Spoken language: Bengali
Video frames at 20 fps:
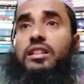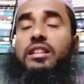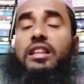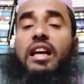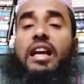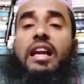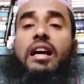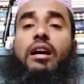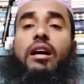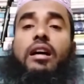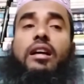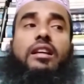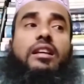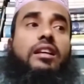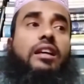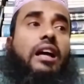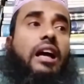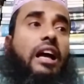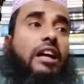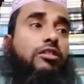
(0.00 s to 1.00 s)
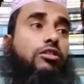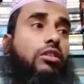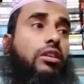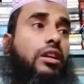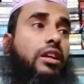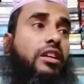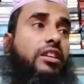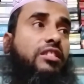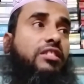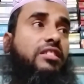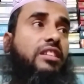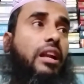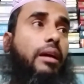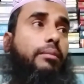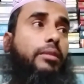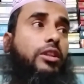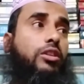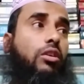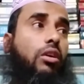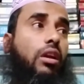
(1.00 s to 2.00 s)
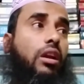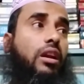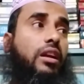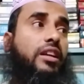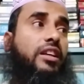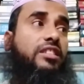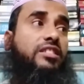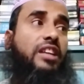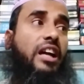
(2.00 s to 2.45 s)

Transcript: তারা আসলে ইসলামী দলকে